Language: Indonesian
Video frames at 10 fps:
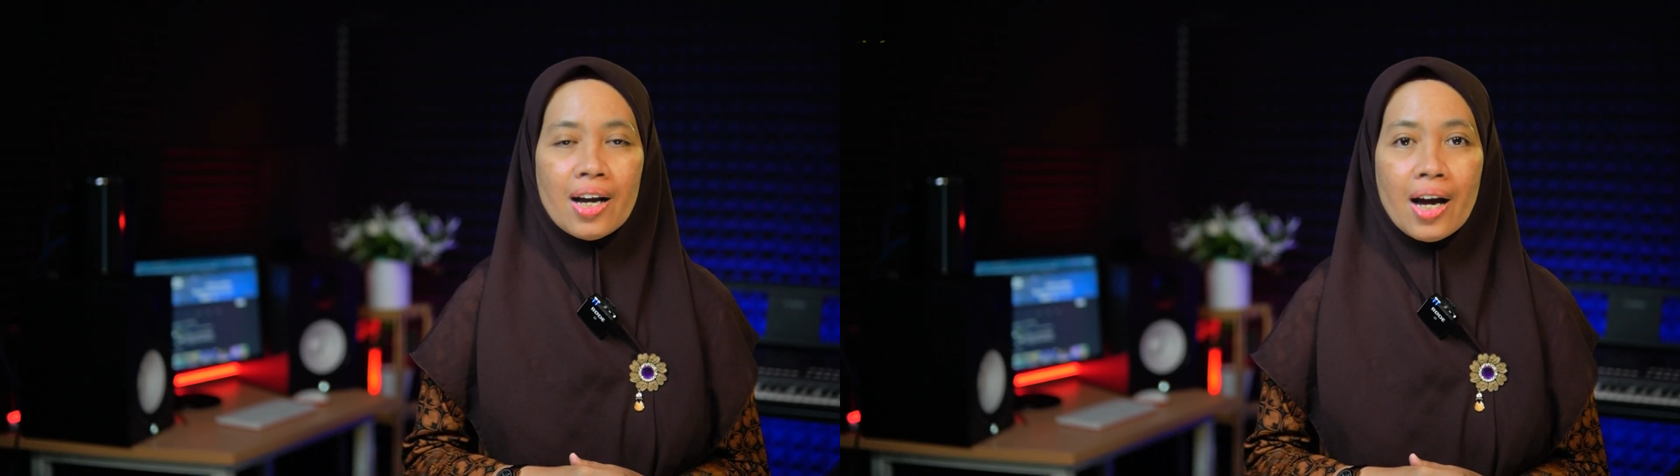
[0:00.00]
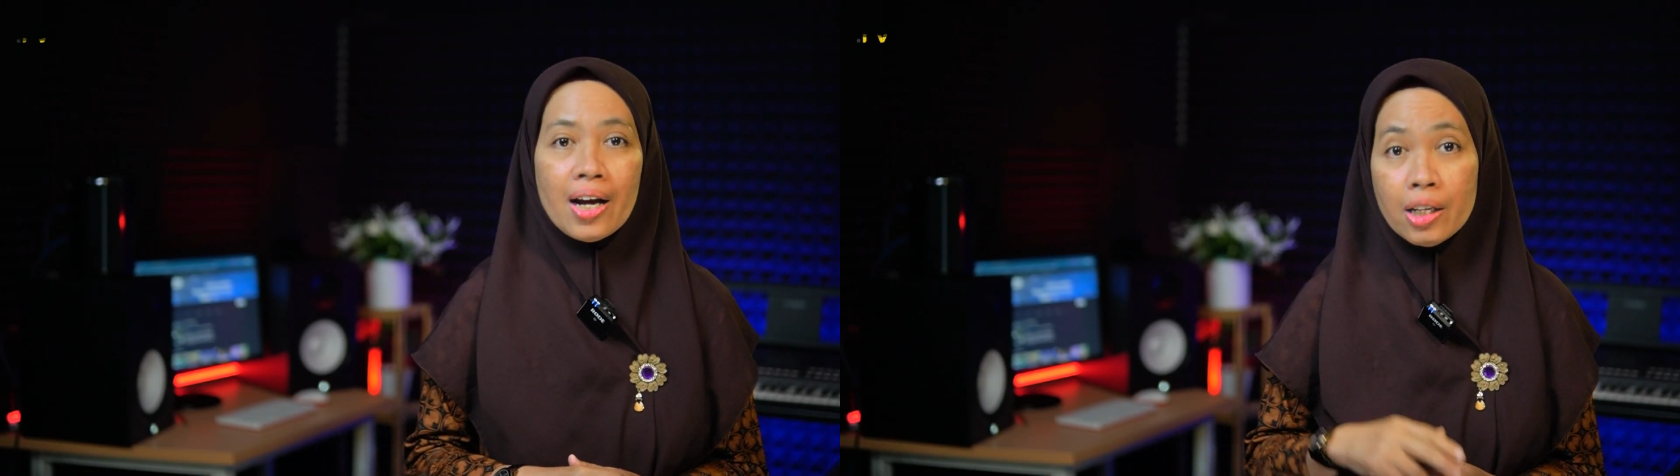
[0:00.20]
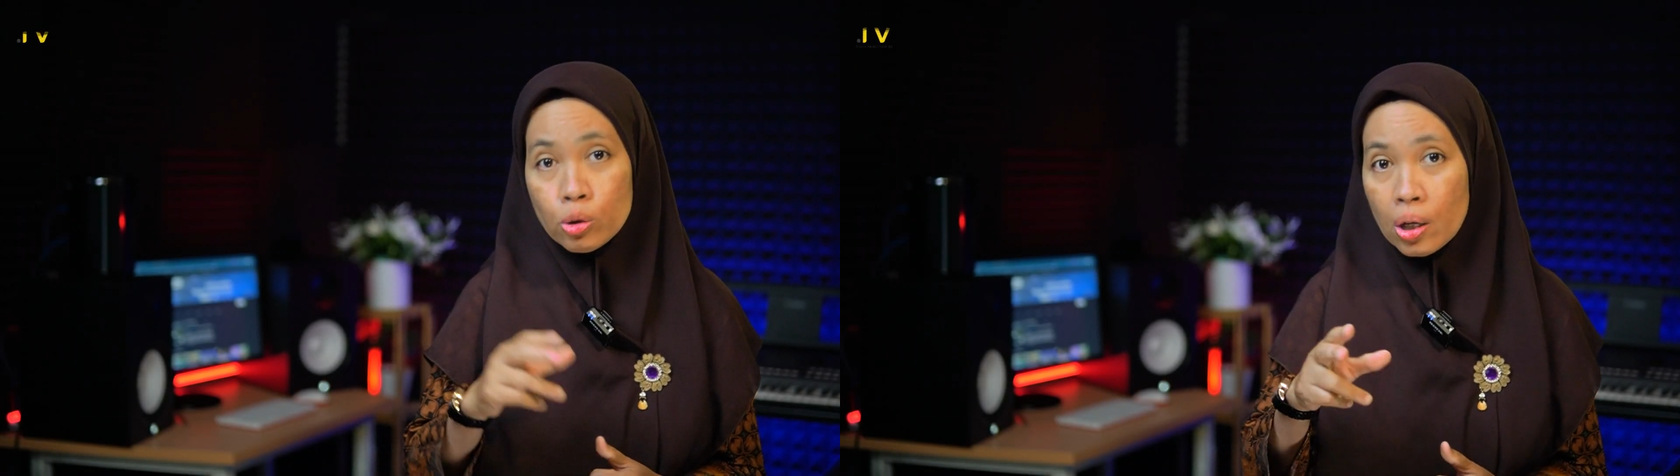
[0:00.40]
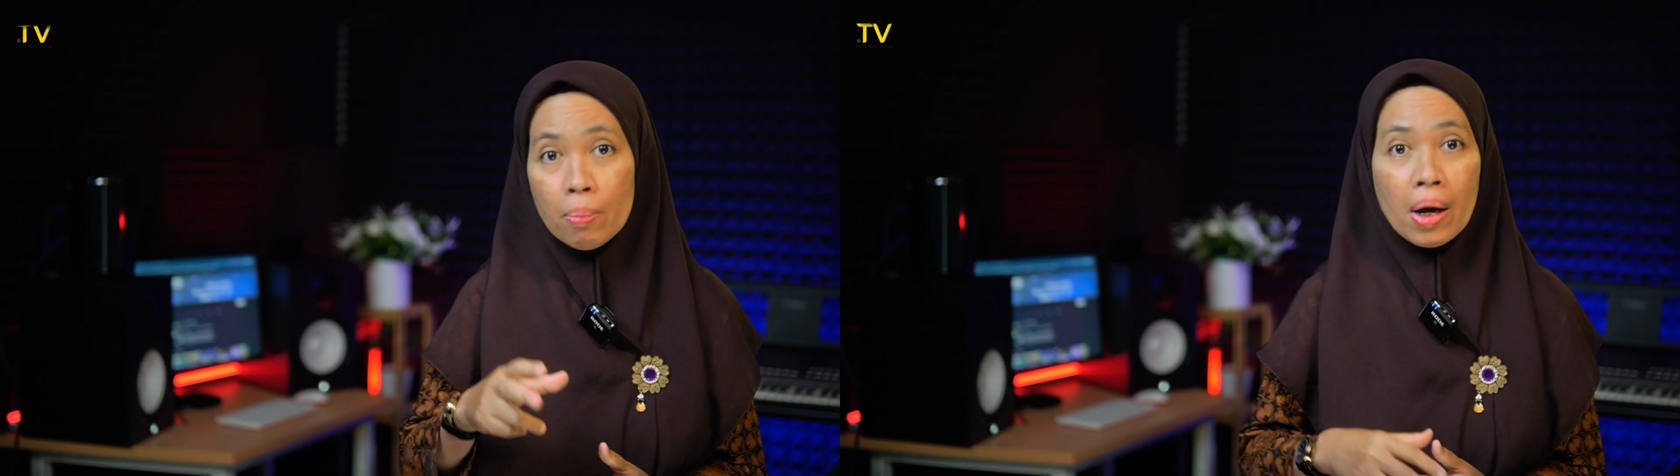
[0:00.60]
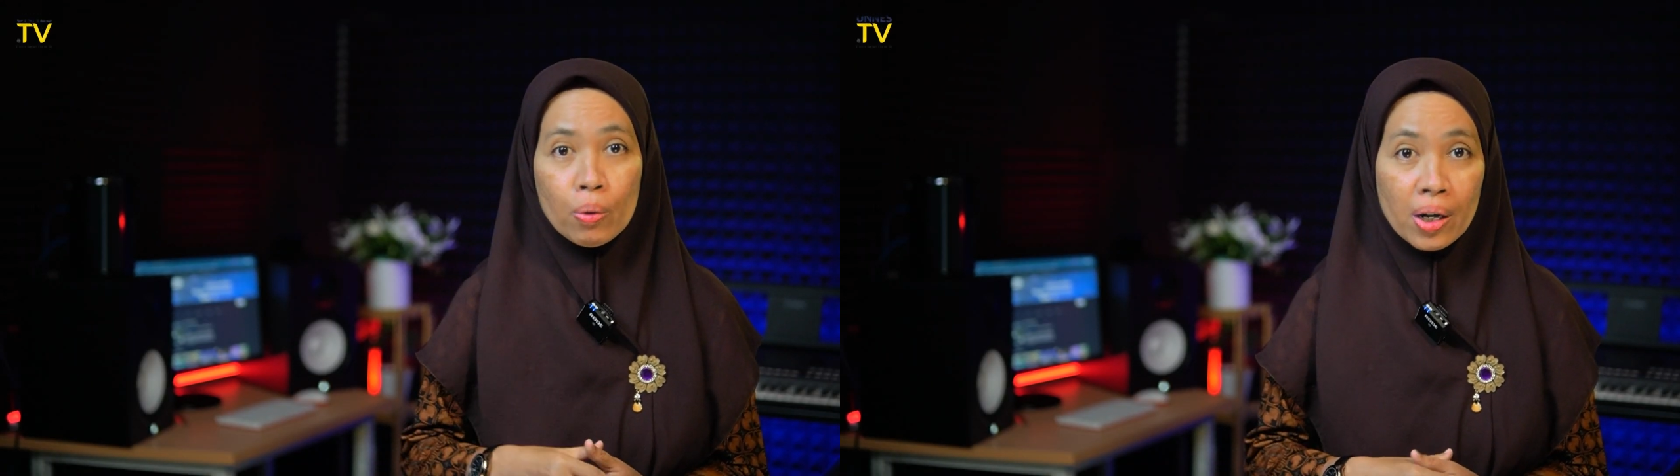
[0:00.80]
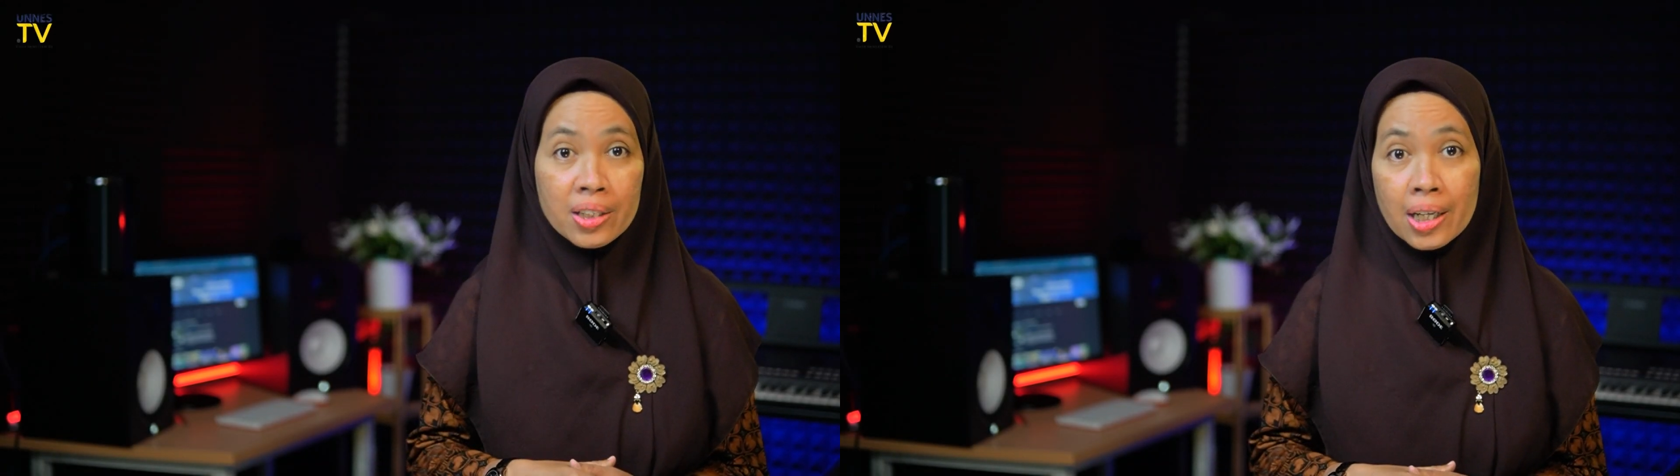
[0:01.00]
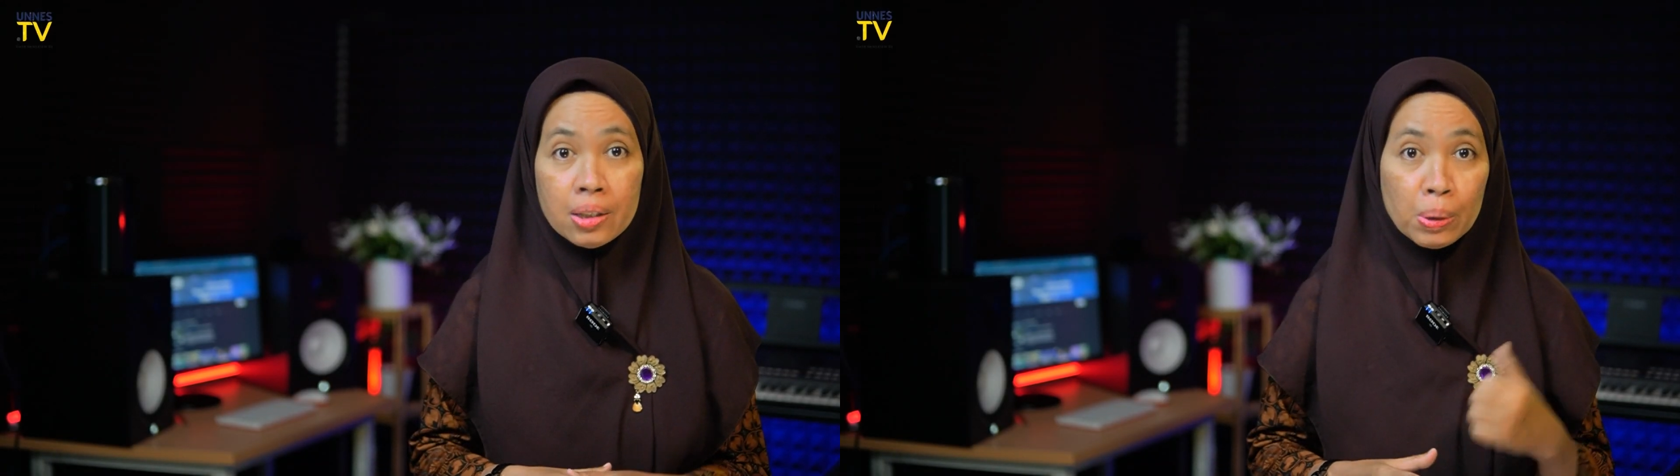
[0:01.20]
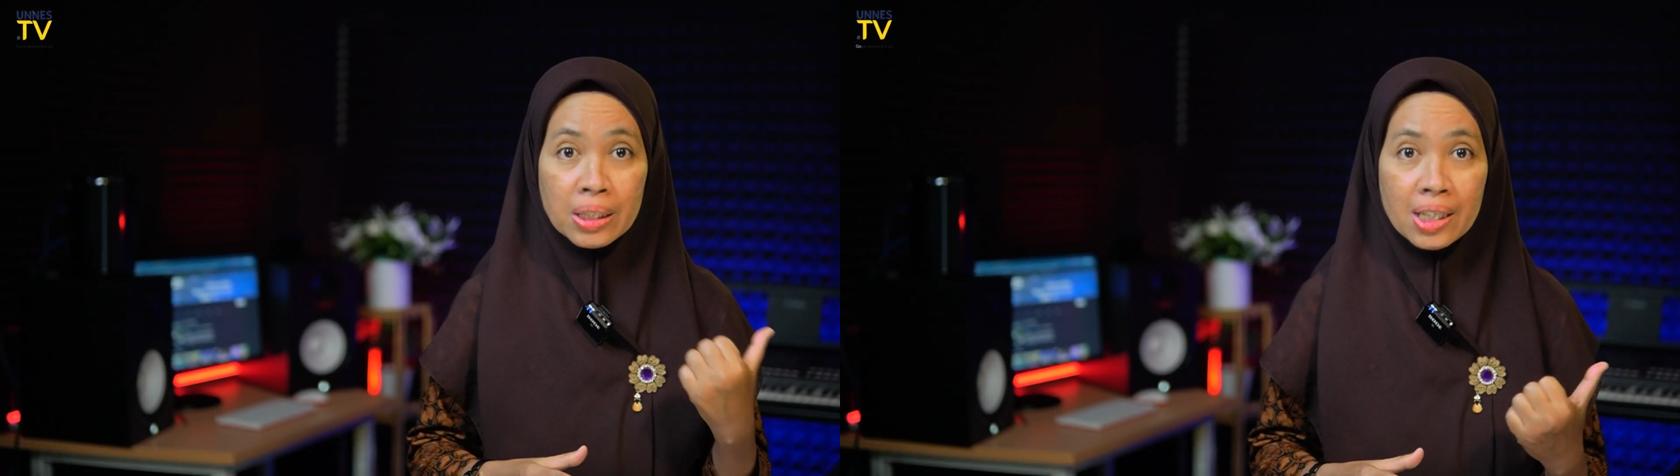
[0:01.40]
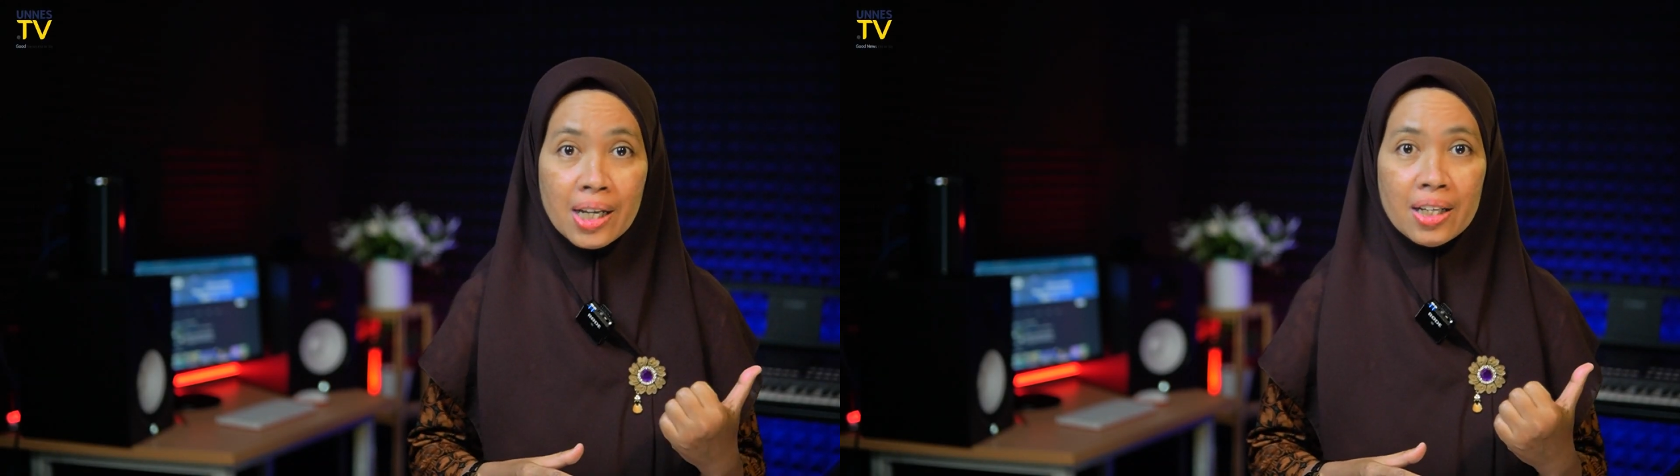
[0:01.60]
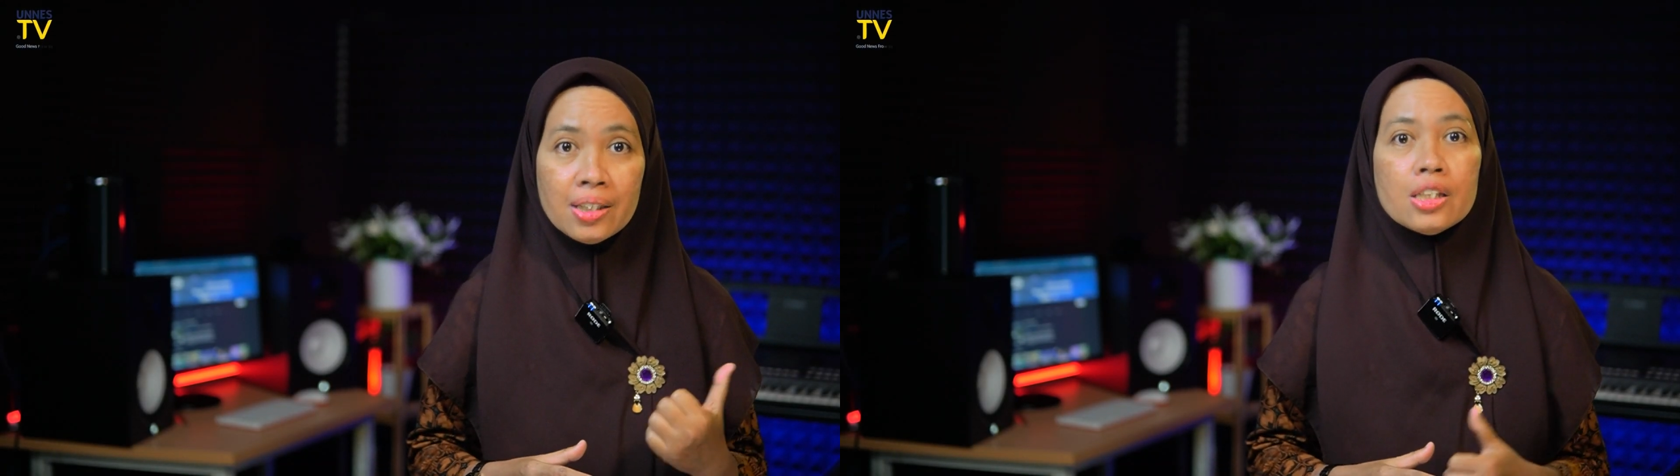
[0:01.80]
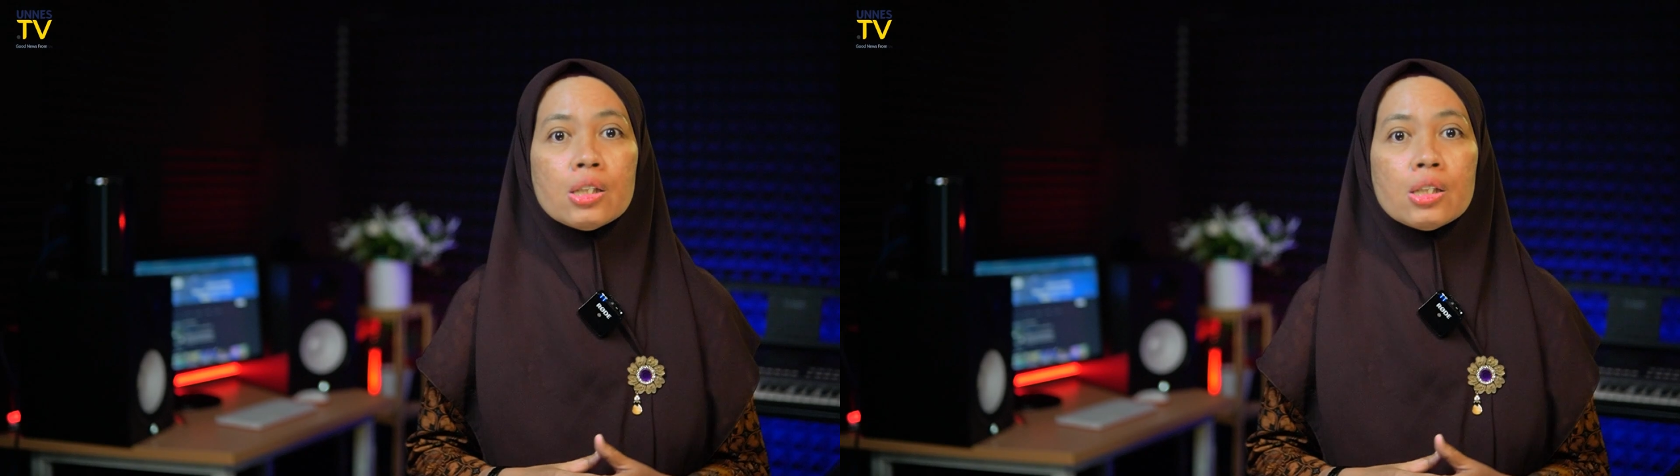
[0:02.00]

kalian sudah melakukan gadi bersih kan